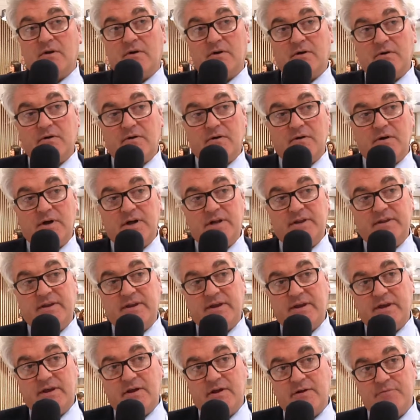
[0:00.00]
euh, a
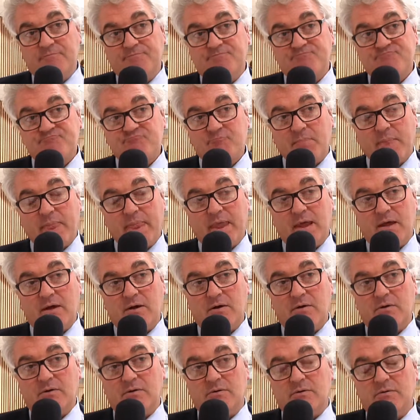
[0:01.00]
été
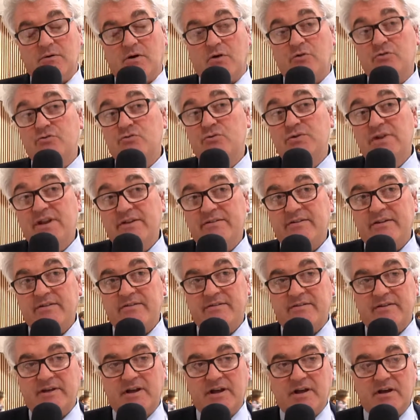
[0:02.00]
euh, rendu
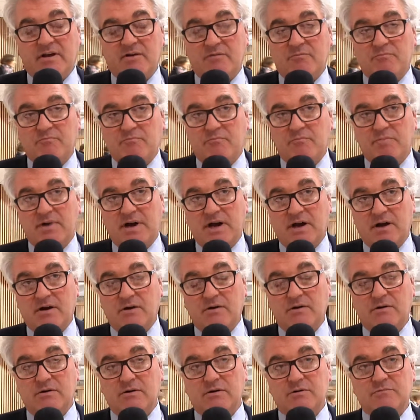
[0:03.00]
nécessaire
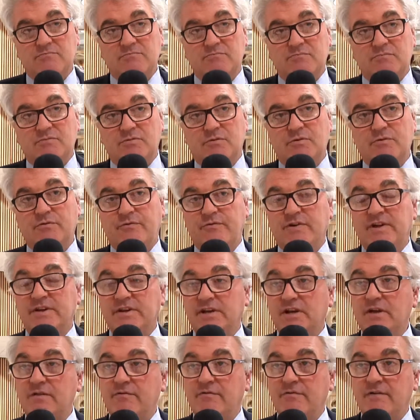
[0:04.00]
par euh, le fait
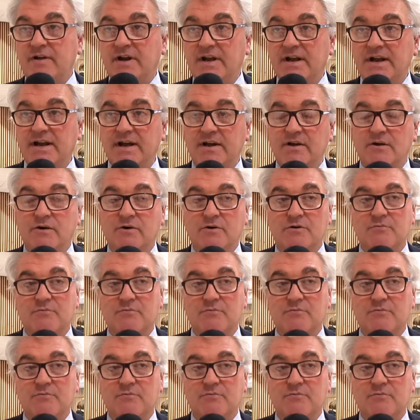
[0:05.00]
qu'il fallait